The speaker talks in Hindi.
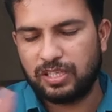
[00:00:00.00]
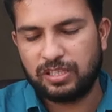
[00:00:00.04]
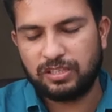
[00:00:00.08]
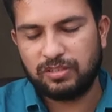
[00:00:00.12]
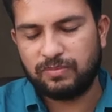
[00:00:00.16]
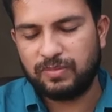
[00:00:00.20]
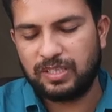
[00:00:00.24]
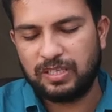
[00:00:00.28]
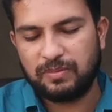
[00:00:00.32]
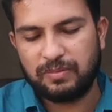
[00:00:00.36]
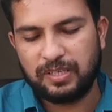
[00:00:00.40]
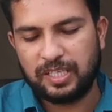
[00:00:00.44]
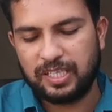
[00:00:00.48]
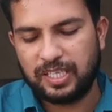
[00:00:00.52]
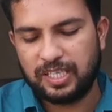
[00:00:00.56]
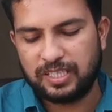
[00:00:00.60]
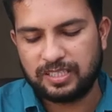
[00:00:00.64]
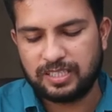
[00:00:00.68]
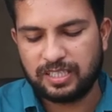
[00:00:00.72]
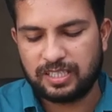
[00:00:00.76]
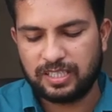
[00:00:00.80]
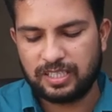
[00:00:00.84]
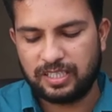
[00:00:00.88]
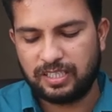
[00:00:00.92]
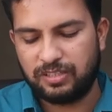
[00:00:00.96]
जाएंगे तो मेरे भाई
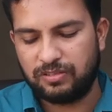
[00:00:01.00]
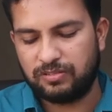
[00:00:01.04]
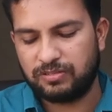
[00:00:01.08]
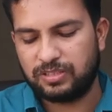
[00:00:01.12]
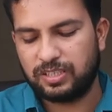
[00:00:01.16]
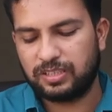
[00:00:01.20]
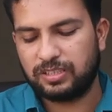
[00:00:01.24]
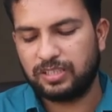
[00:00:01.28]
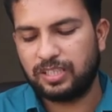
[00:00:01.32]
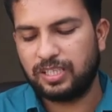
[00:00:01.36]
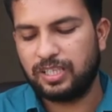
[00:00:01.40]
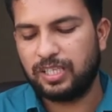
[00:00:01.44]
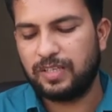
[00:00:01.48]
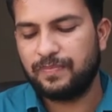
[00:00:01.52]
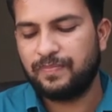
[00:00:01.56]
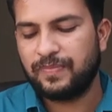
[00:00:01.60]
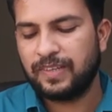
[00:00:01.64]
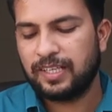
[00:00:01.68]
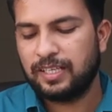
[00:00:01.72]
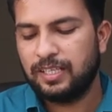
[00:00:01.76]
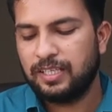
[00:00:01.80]
ऐसा नहीं हो सकता है